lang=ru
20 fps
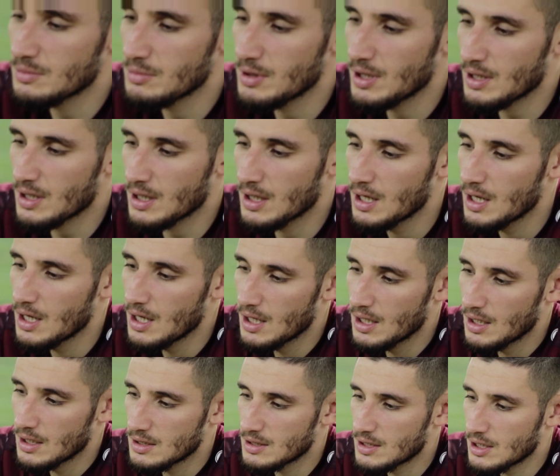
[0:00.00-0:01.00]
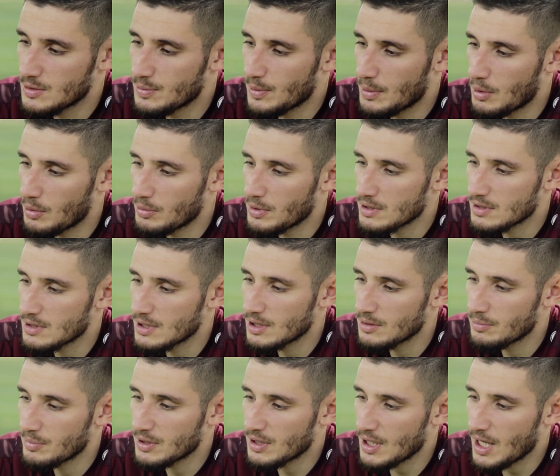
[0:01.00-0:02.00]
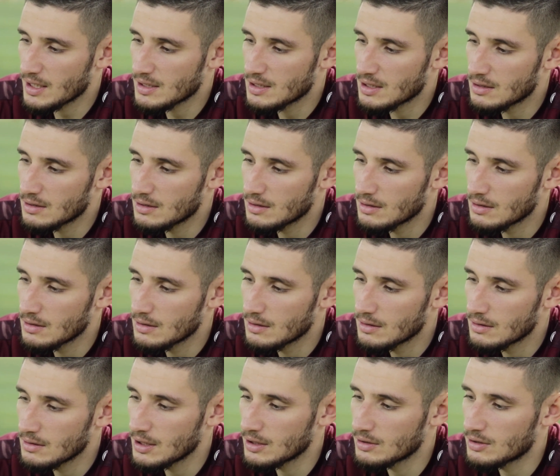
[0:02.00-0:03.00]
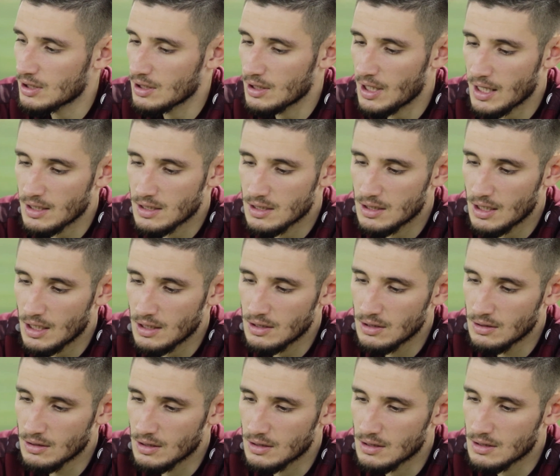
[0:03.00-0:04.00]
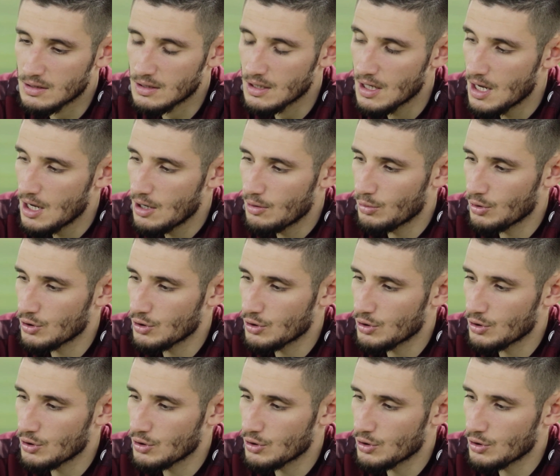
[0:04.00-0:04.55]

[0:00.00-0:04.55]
от размера. Здесь, по-моему, у меня стоит 15, нет, 13 и 11.